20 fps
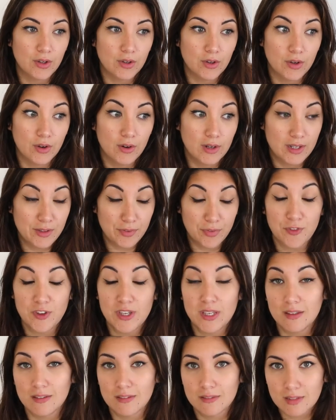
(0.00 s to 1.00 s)
Euh,
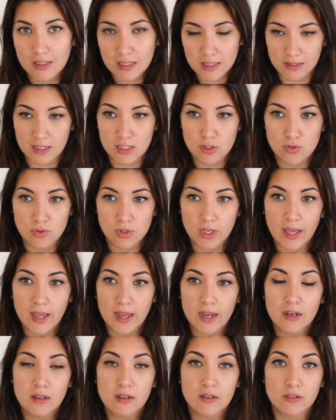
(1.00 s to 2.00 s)
l'effet est très
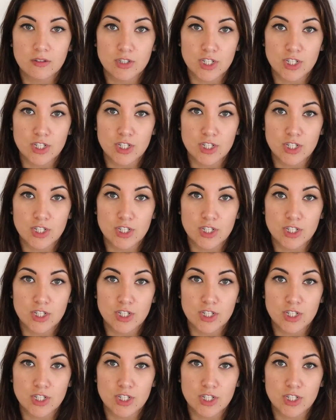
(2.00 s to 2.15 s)
naturel.